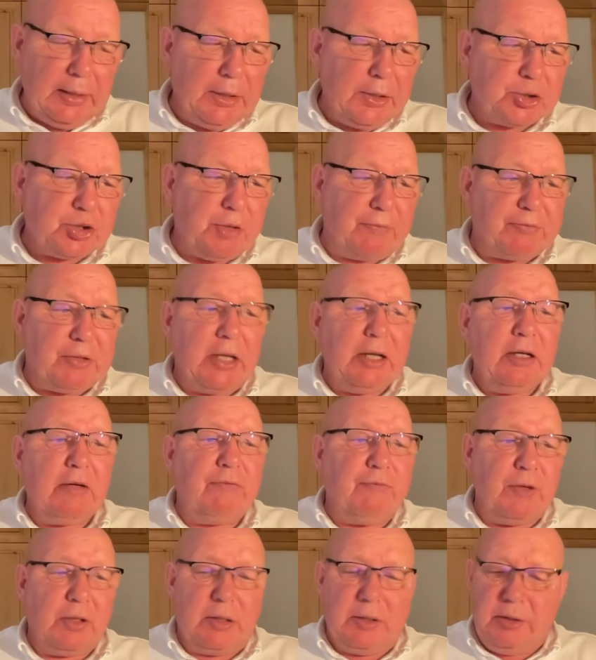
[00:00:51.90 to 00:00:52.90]
że w tej
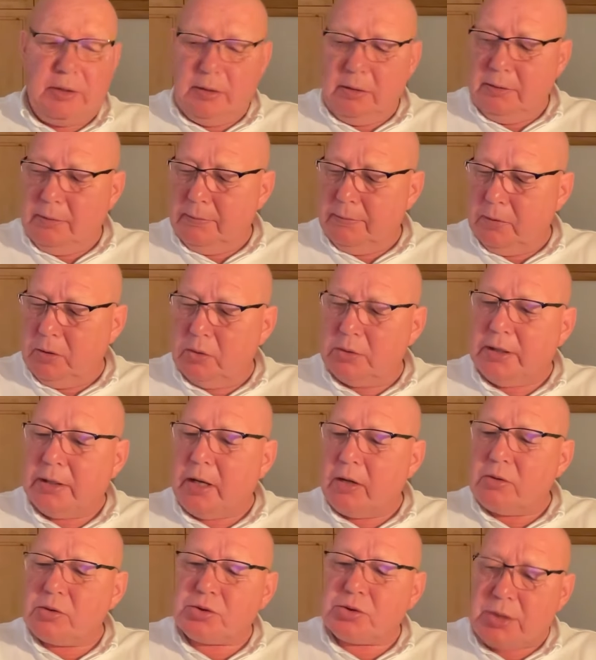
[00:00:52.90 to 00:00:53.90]
chwili, od
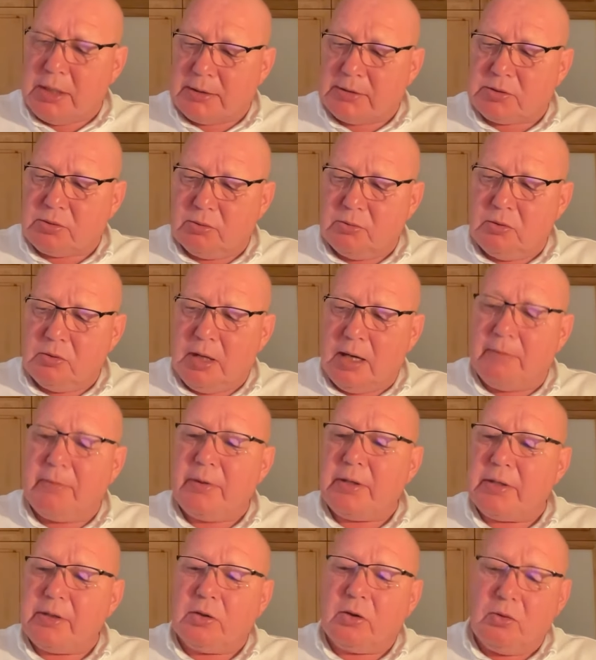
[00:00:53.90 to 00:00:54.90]
jakiegoś czasu,
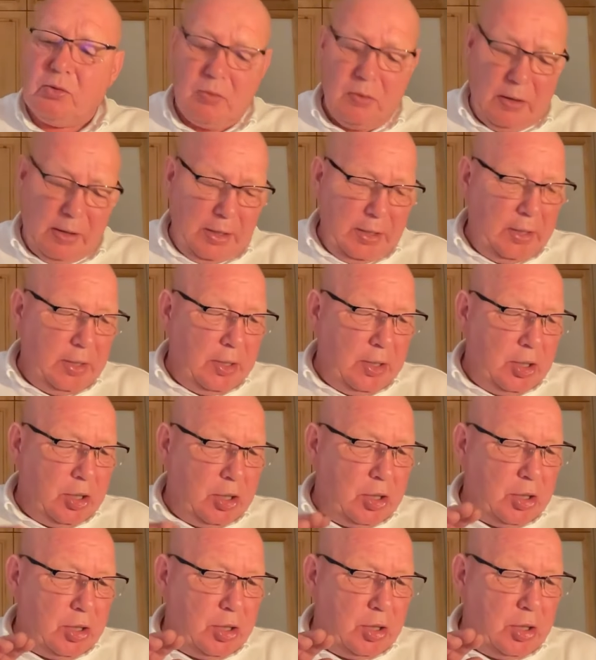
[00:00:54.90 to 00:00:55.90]
Ameryką
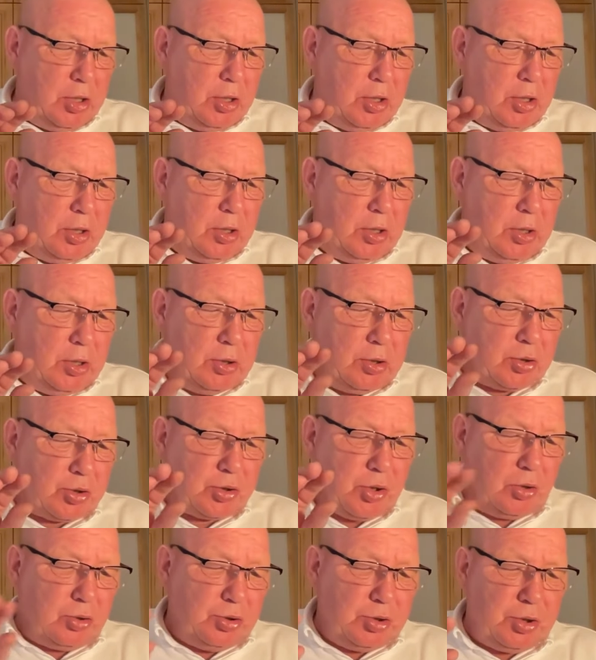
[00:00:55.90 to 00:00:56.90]

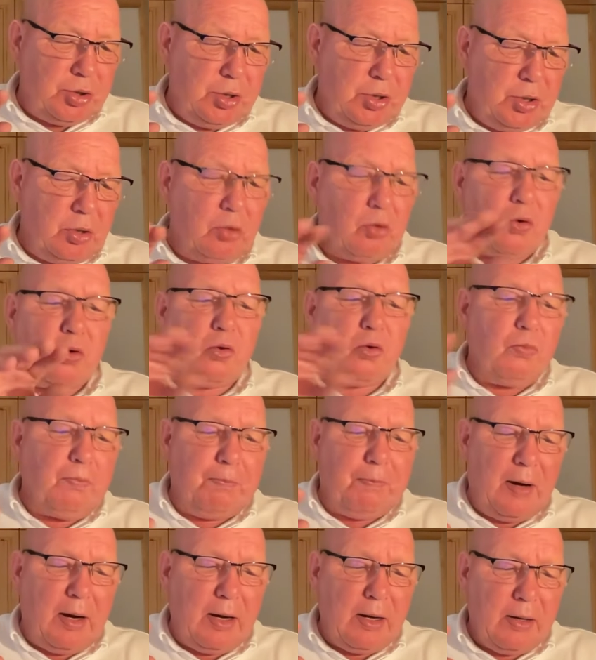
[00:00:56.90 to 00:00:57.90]
rządzi
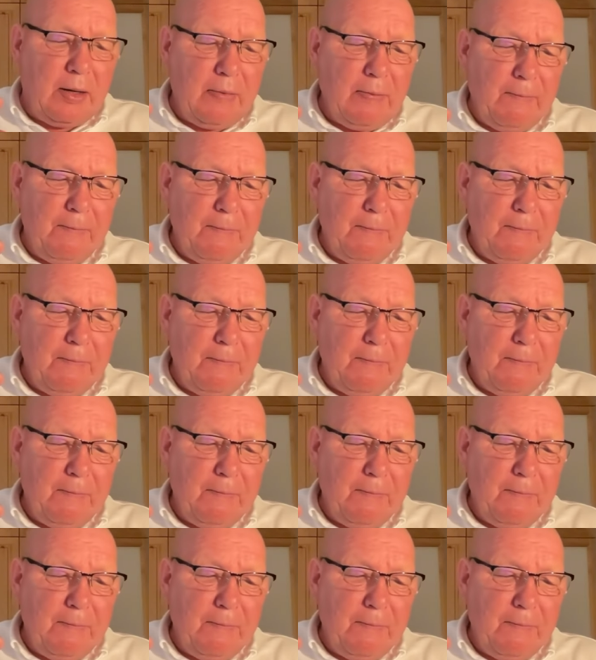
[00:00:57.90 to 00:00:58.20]
grupa